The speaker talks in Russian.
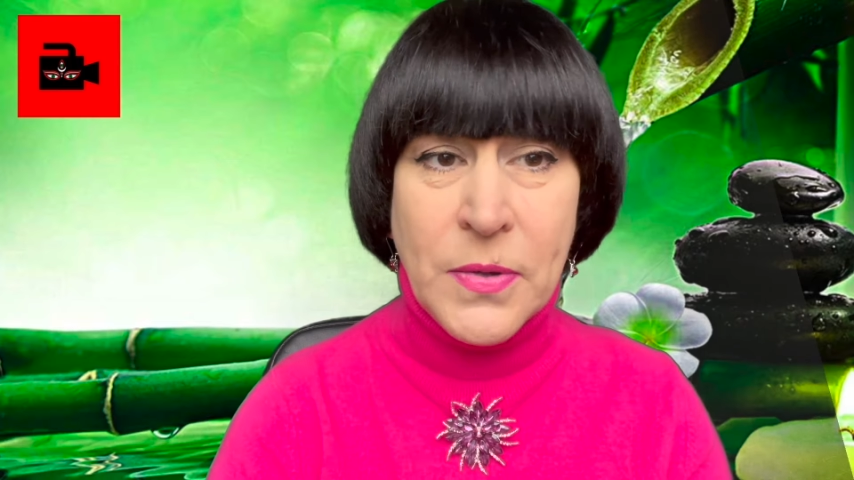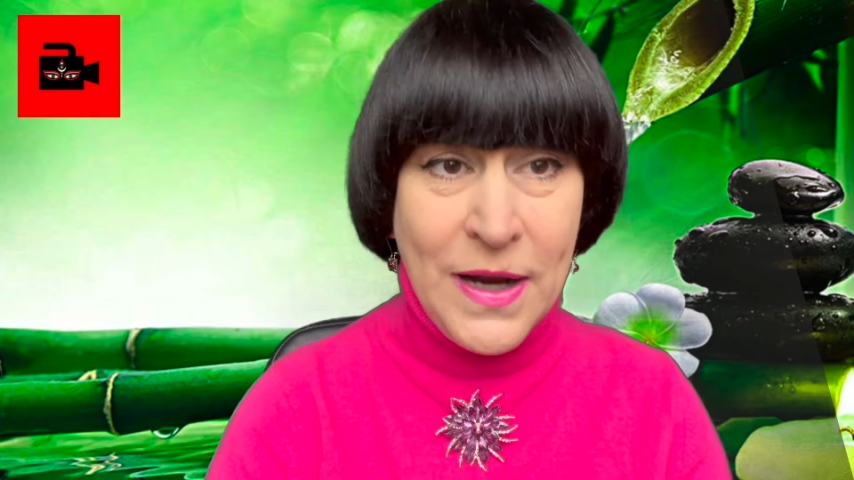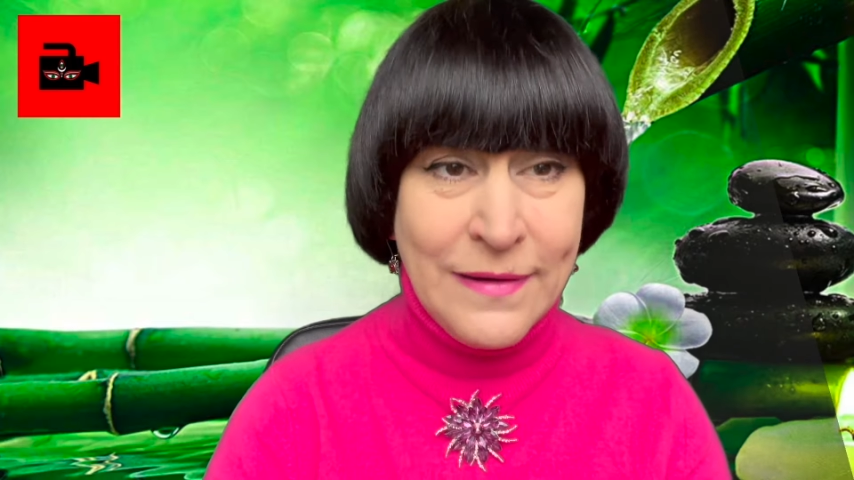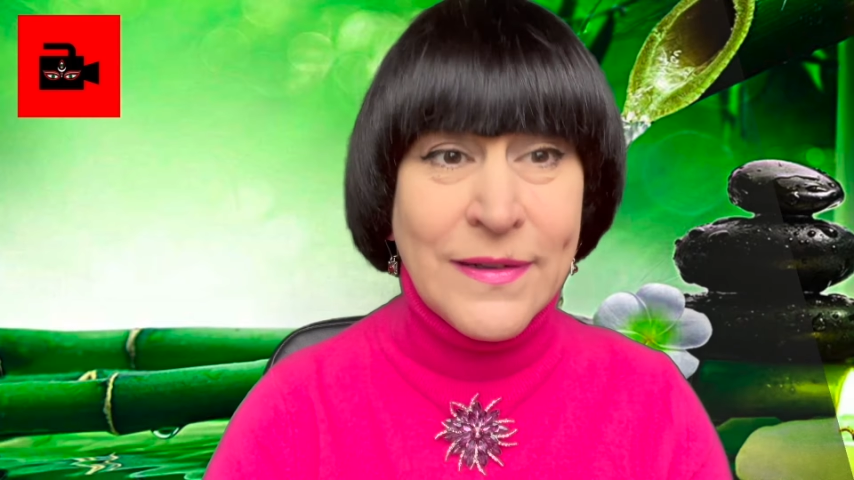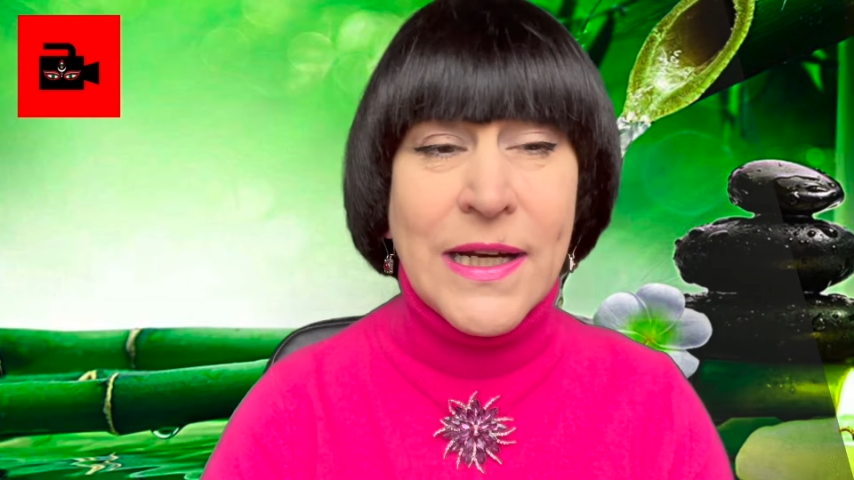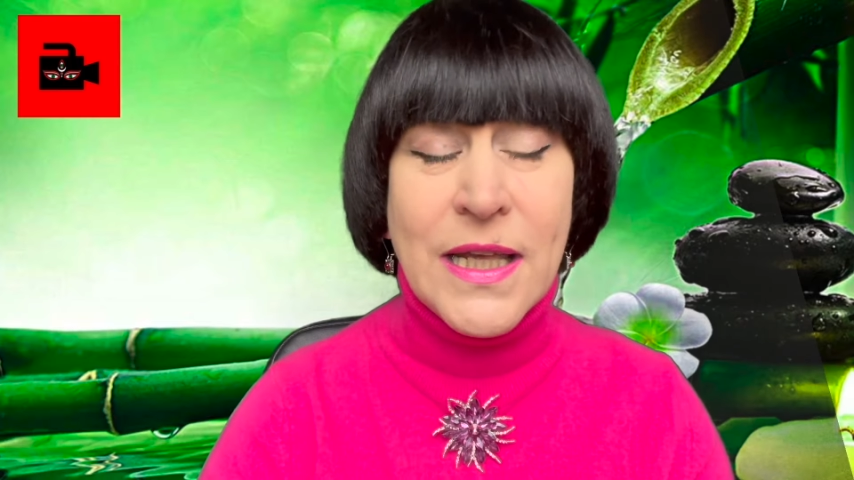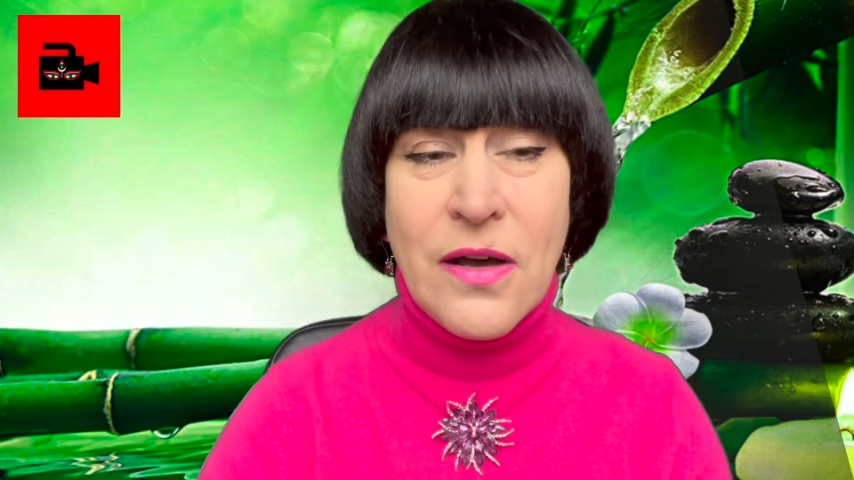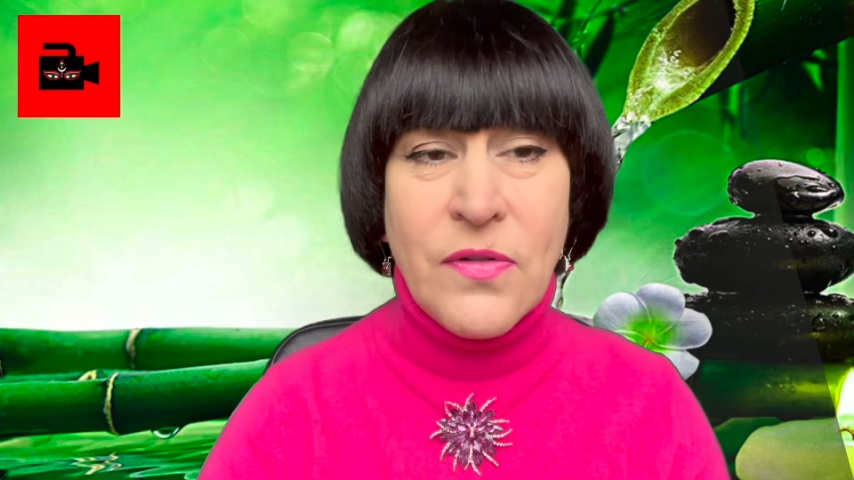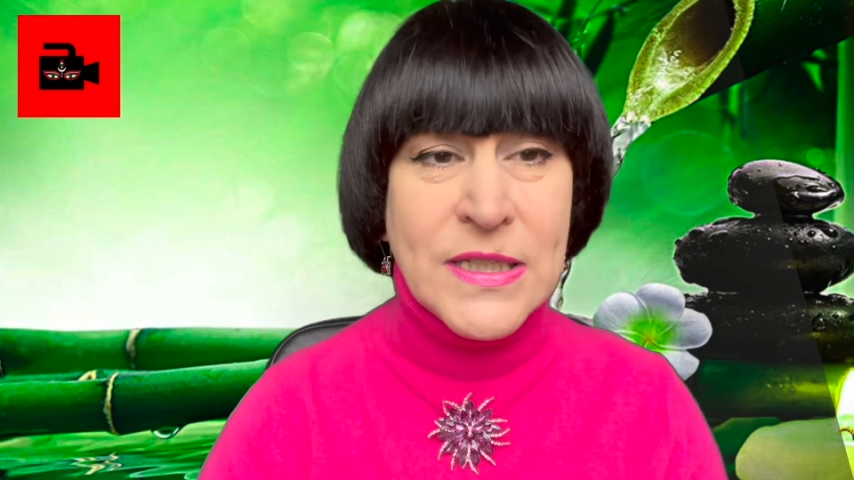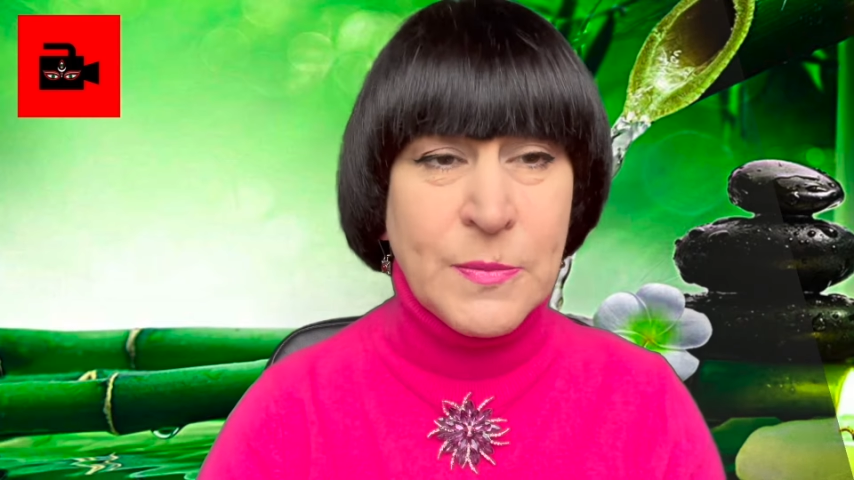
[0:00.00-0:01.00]
Правильно ли
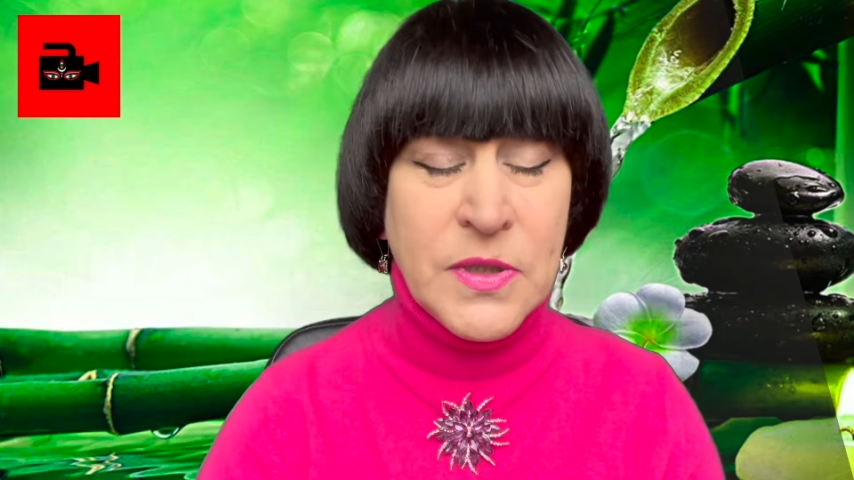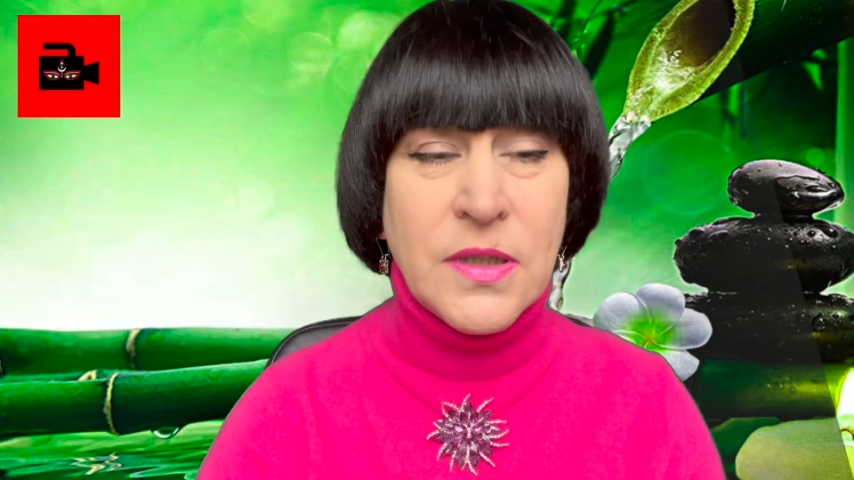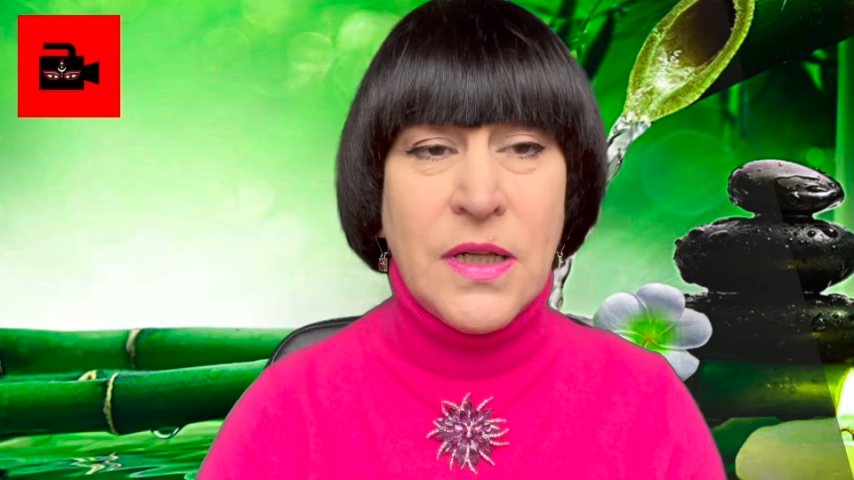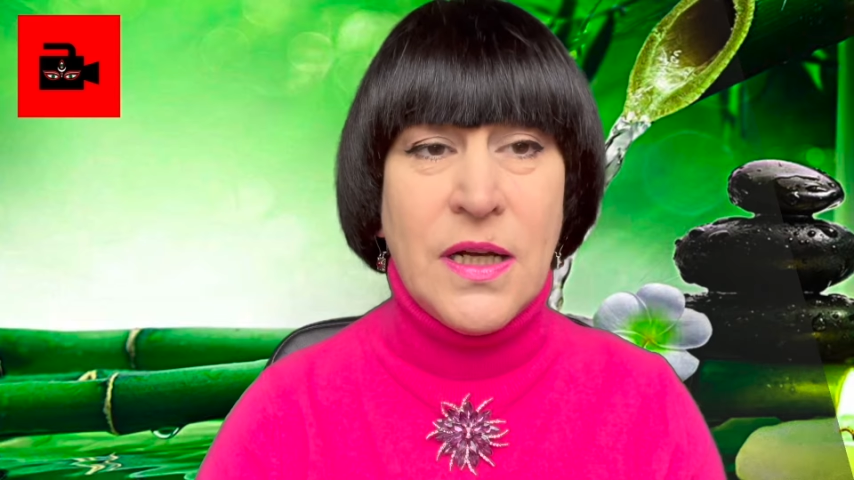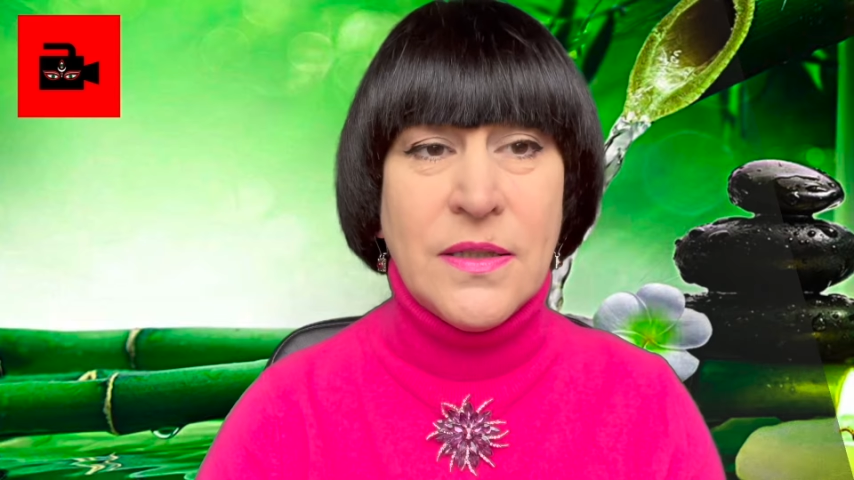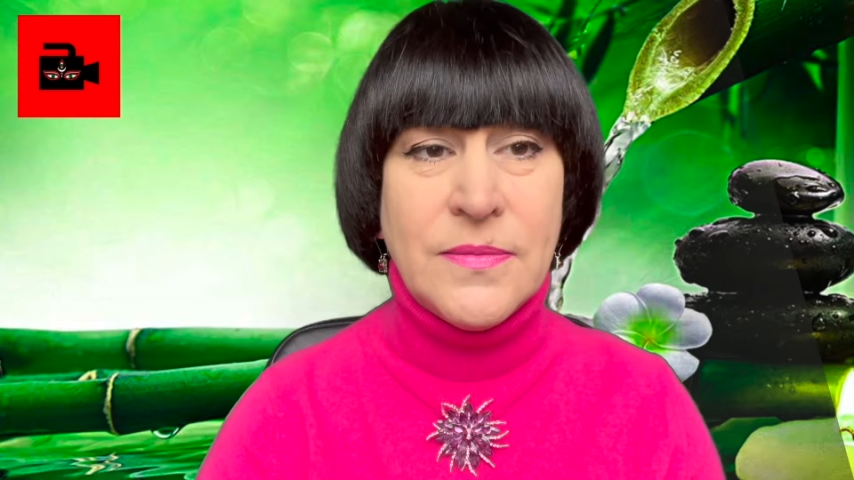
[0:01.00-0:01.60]
я вас поняла?